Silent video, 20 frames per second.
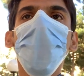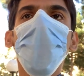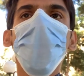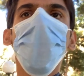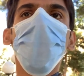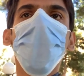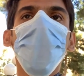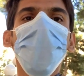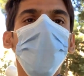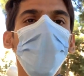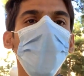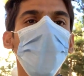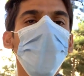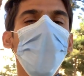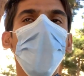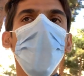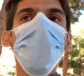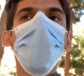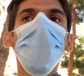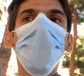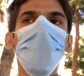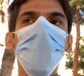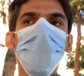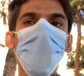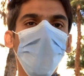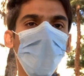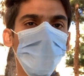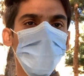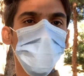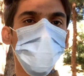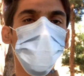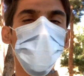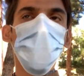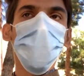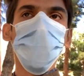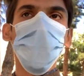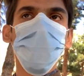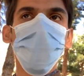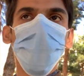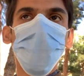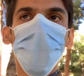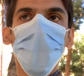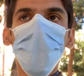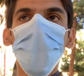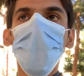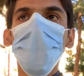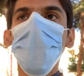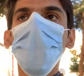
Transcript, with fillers: और हमें नेक अमाल करने की तोफ़ी कता फरमाए